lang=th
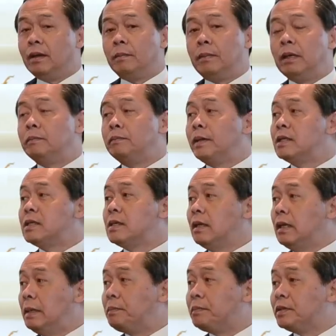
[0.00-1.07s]
เพิ่มเป็นส
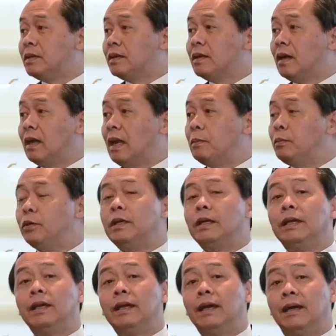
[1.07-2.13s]
ลิปอะไรพวกอ
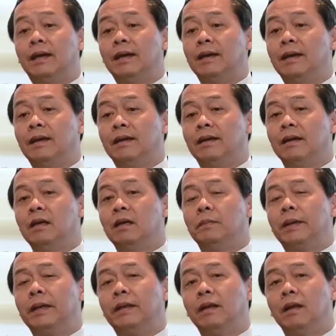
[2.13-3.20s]
ย่างเงี้ยคือ
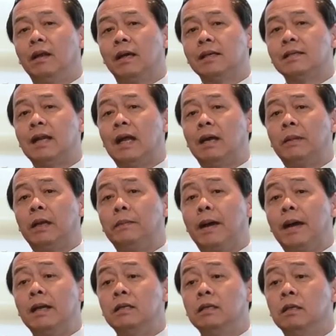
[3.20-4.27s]
เป็นลักษณะ
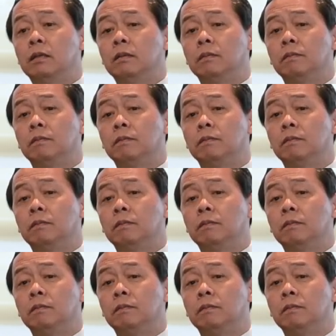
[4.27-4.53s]
ใหม่ ๆ ซึ่ง